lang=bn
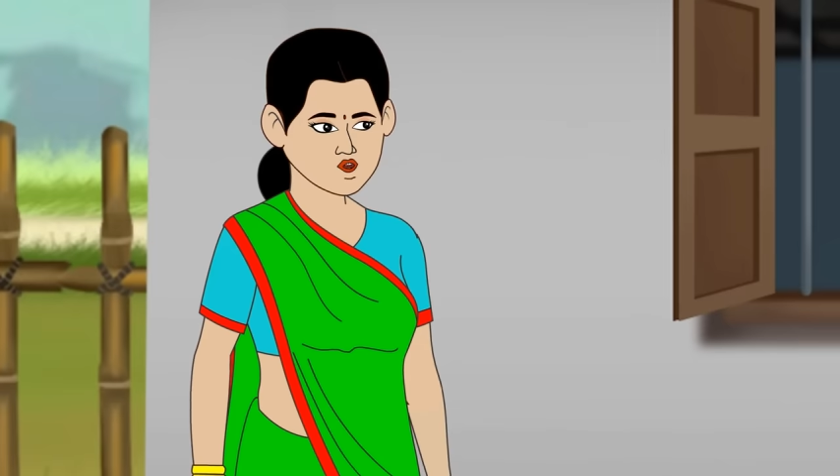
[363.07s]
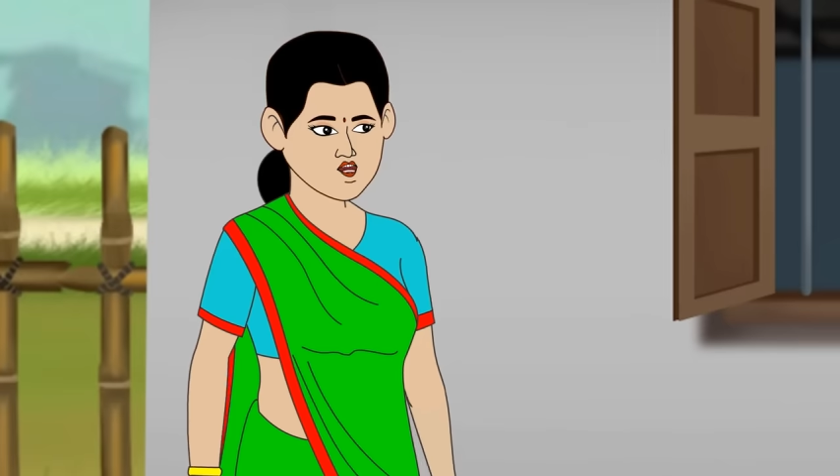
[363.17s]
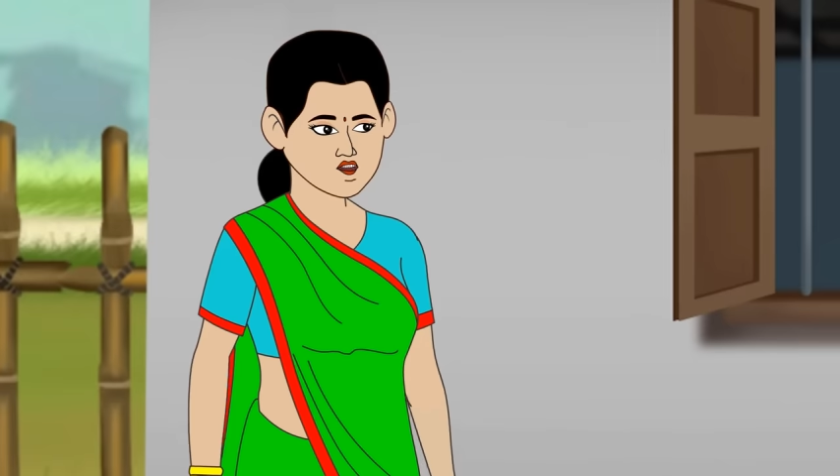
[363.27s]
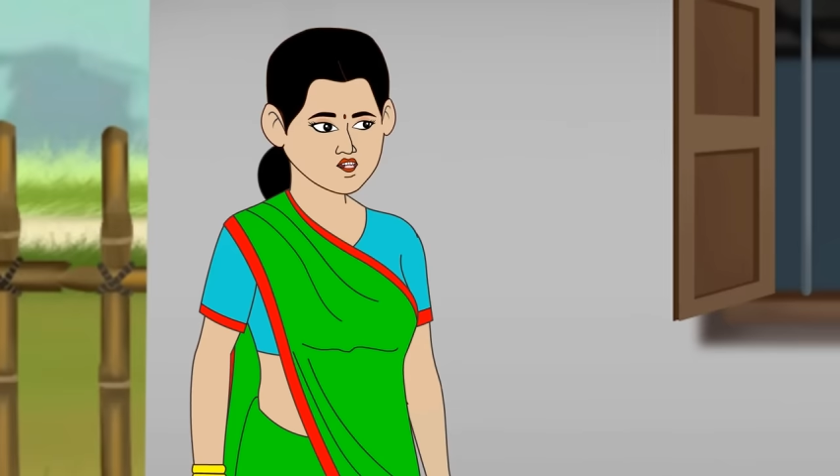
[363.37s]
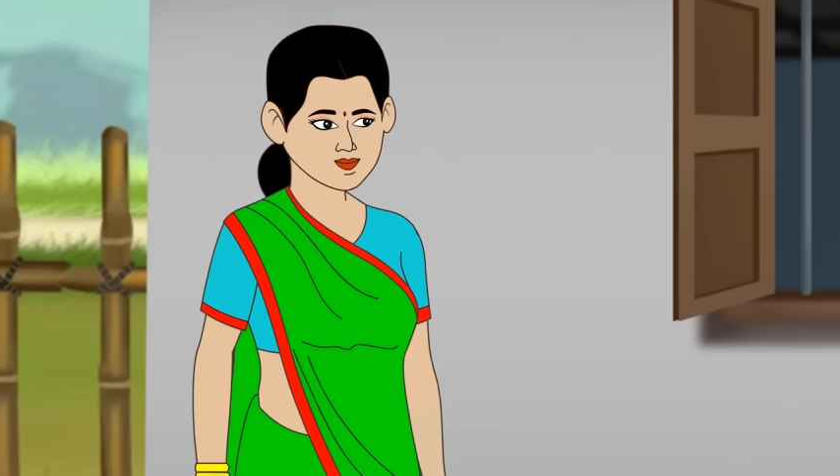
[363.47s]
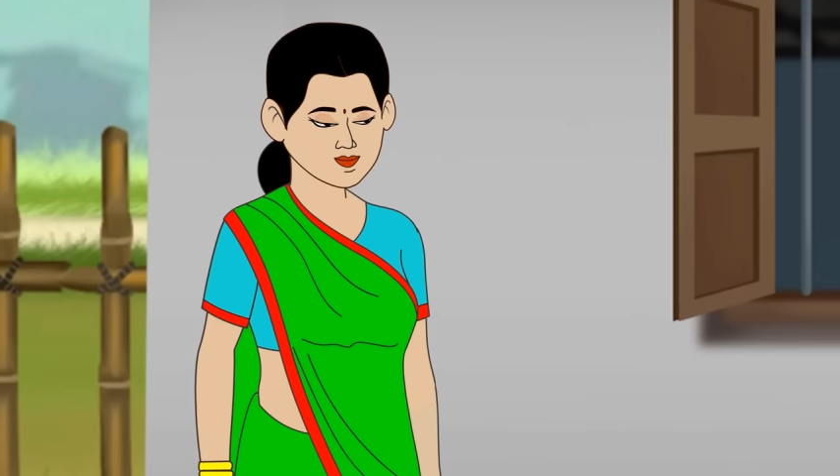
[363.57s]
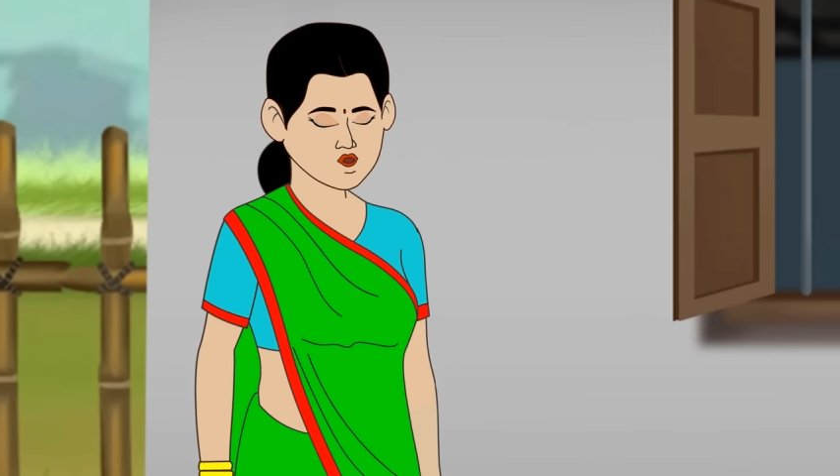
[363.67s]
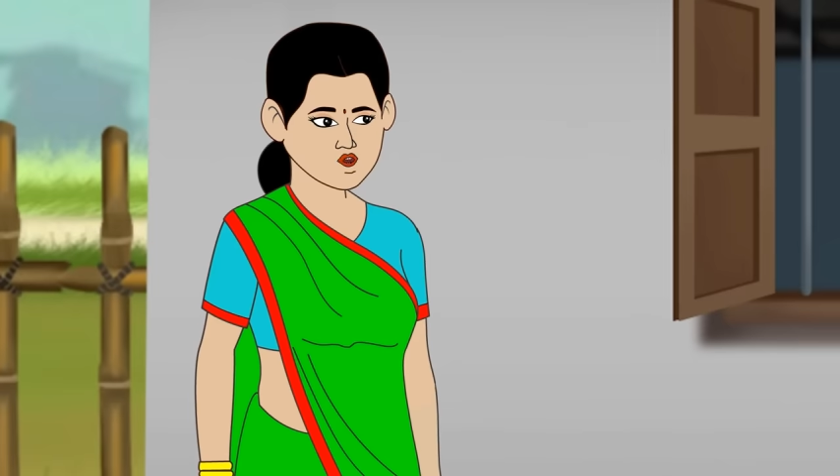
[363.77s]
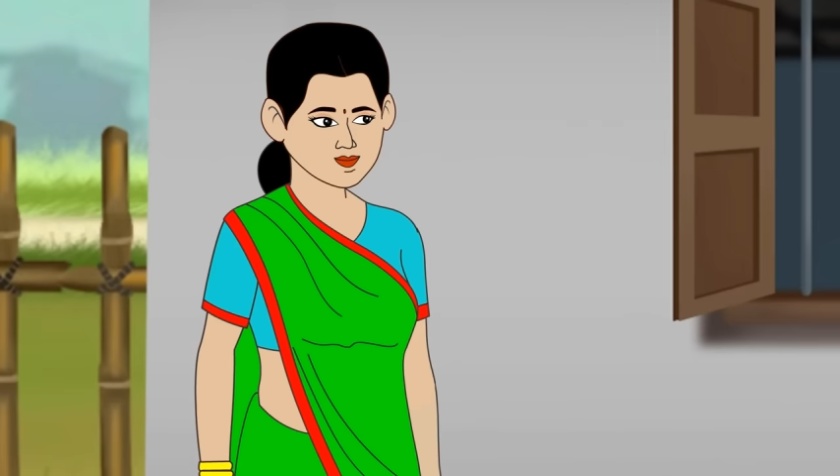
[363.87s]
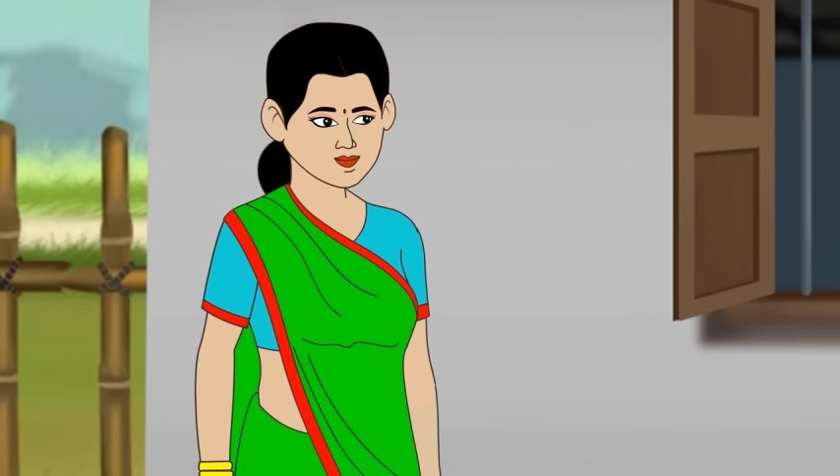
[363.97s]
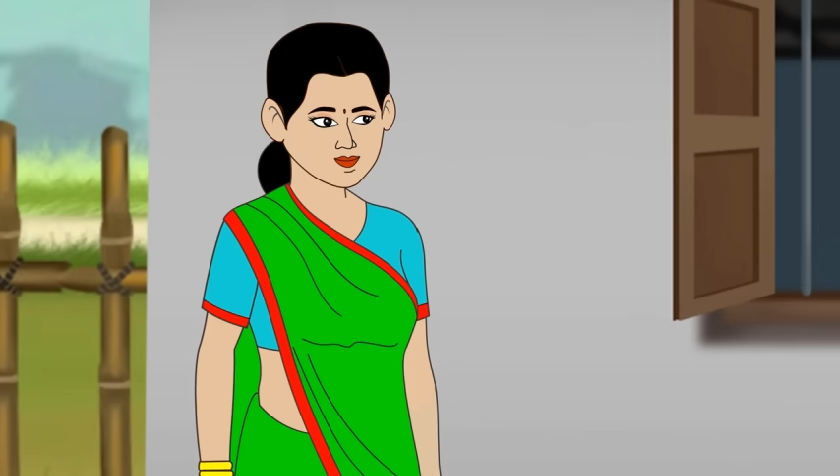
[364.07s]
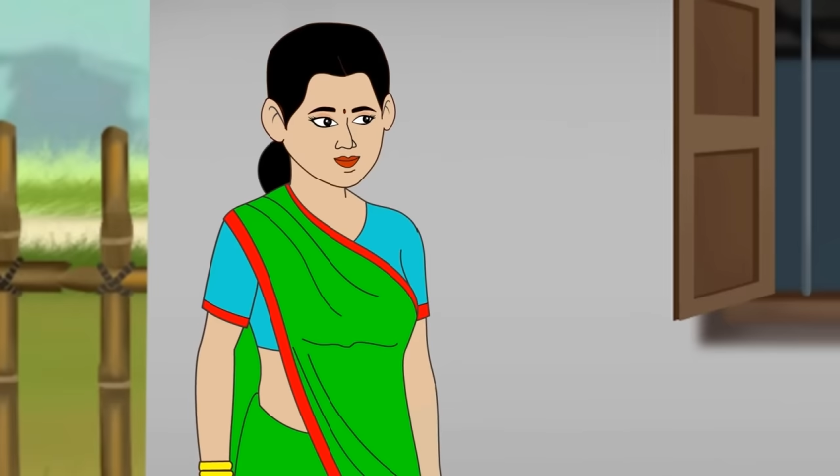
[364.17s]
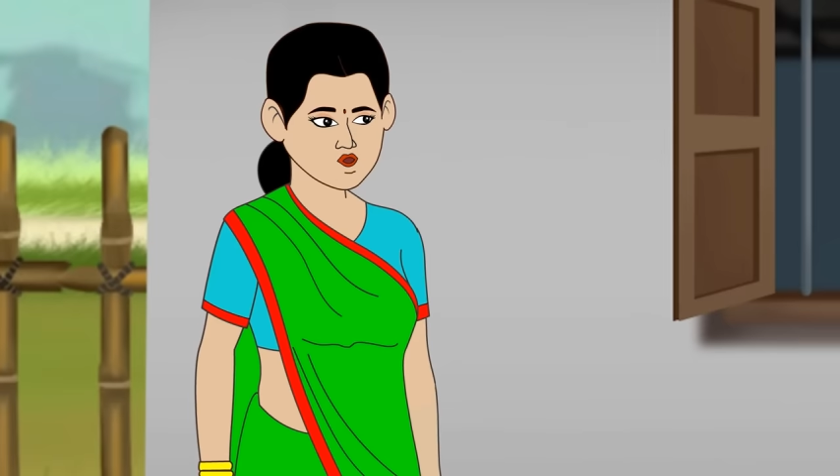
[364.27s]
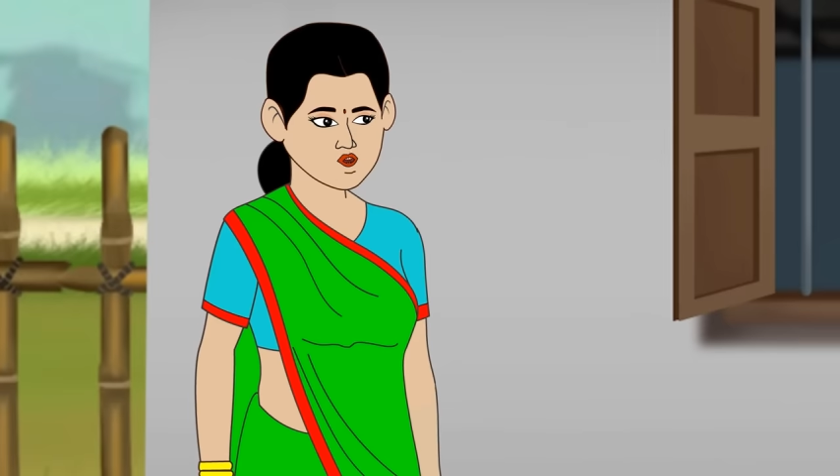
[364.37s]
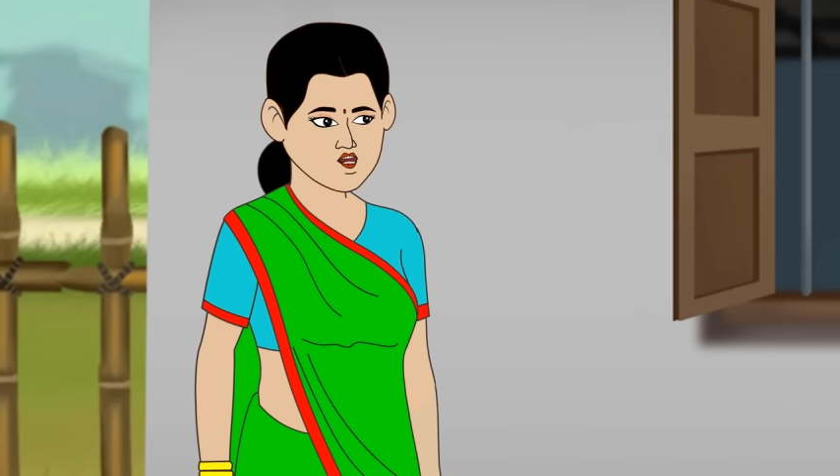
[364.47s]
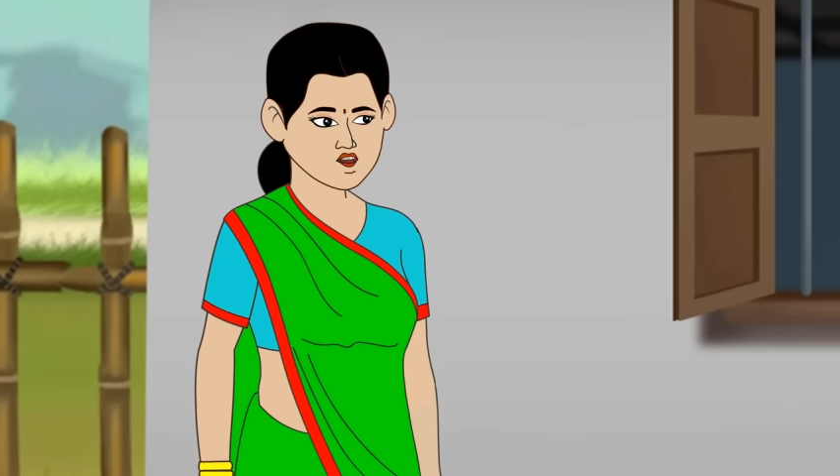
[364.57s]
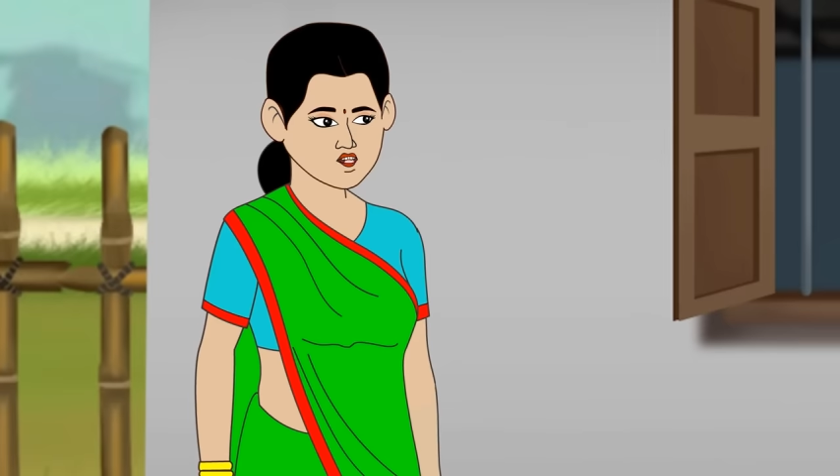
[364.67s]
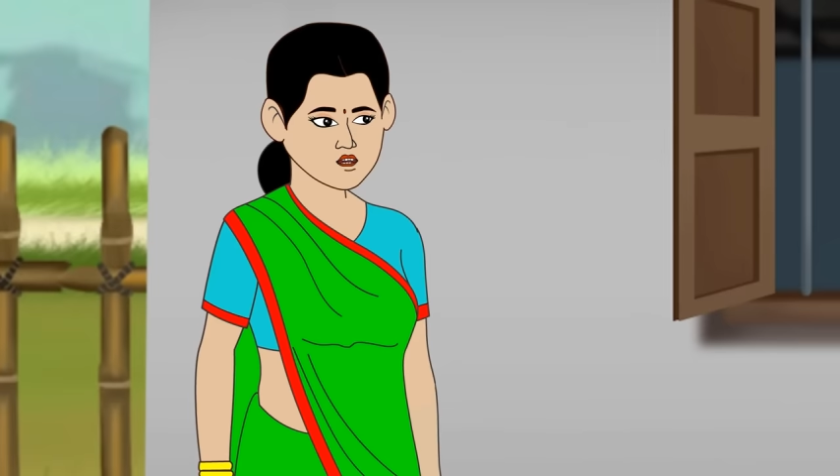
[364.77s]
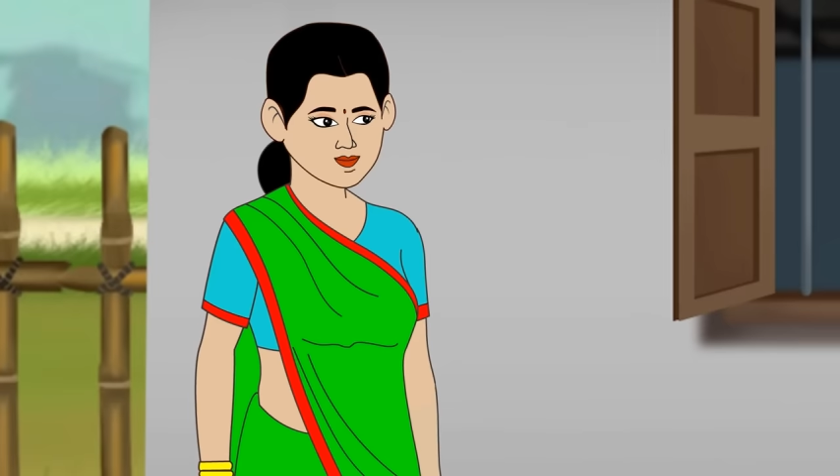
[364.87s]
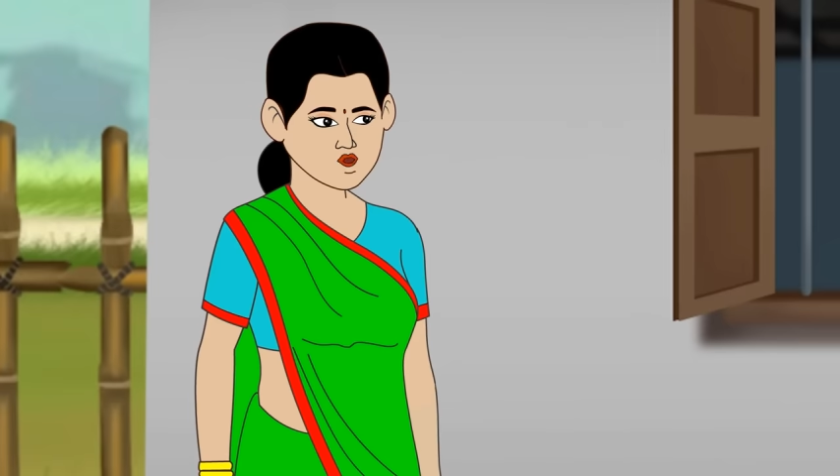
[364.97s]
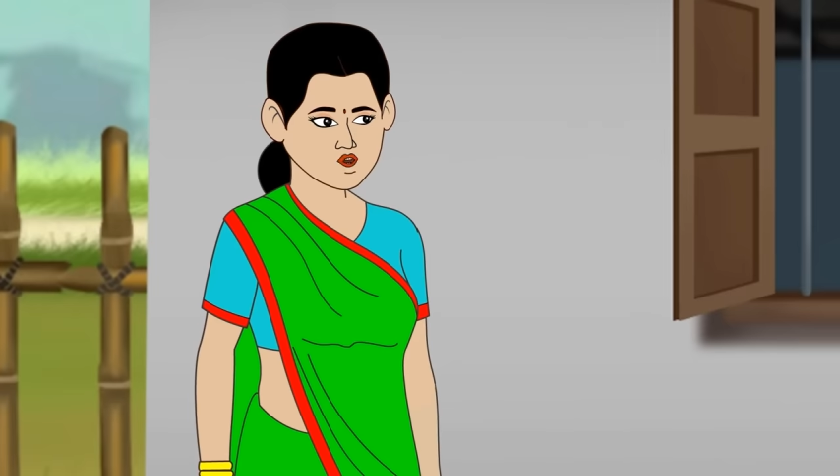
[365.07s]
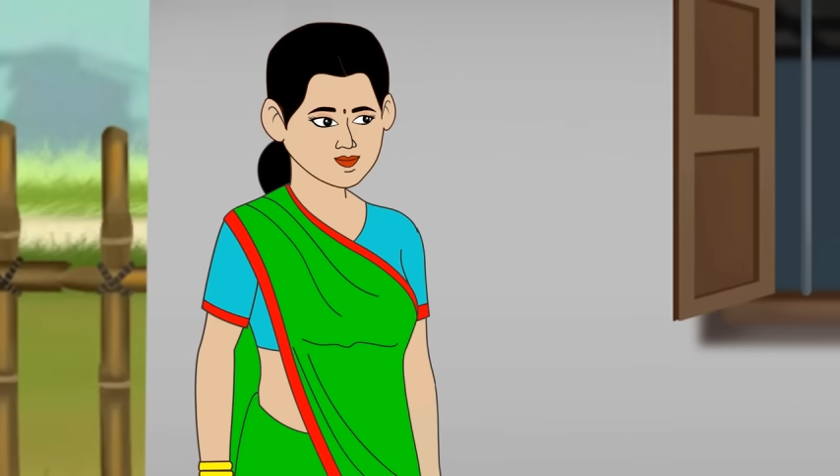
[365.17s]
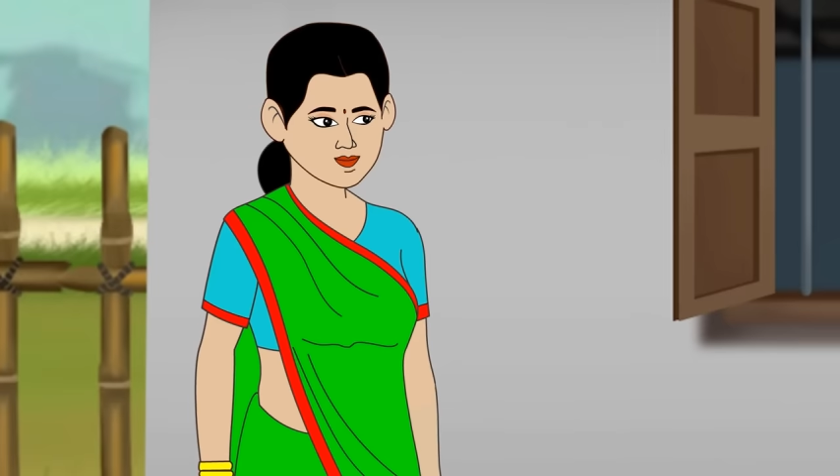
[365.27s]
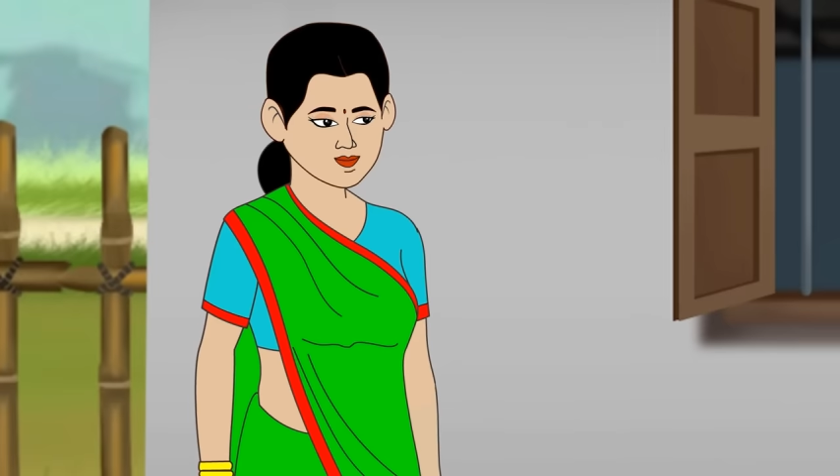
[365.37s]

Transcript: দোয়া করো মাসি আমি আসি তবে